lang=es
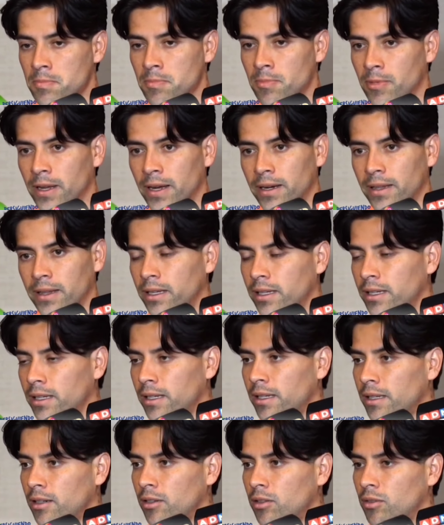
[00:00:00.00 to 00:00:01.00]
La verdad es
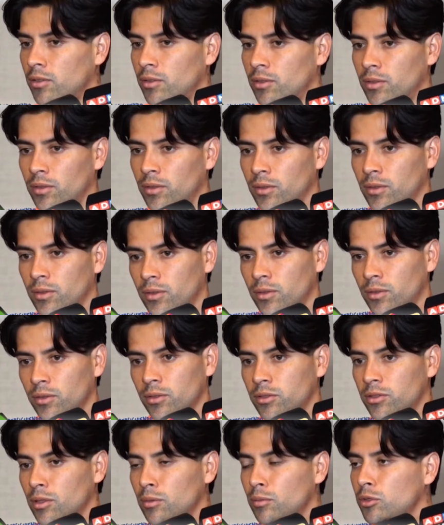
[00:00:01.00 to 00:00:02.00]
que no,
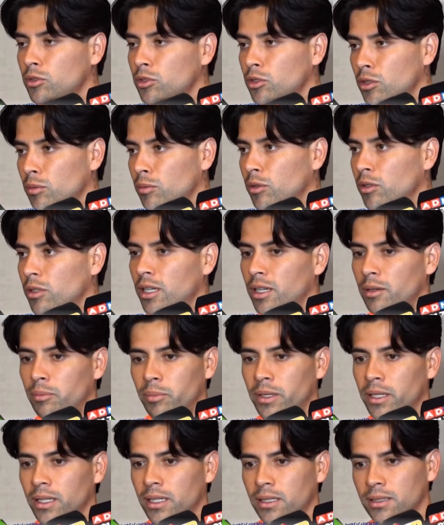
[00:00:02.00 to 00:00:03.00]
sé mucho, no podría
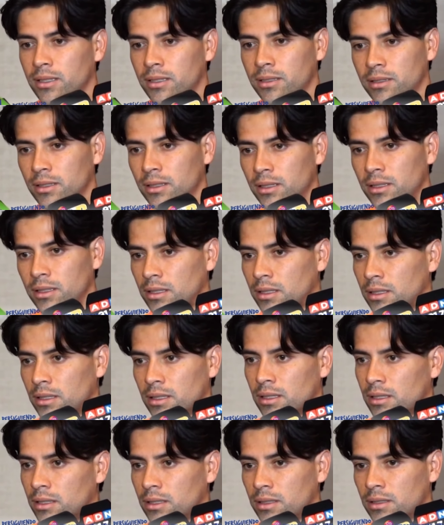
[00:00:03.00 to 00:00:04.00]
explicarte
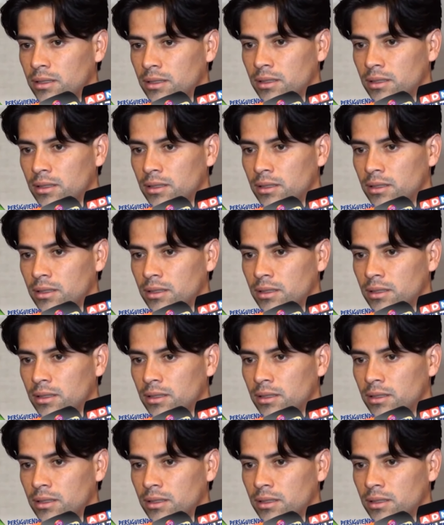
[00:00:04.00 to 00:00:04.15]
si,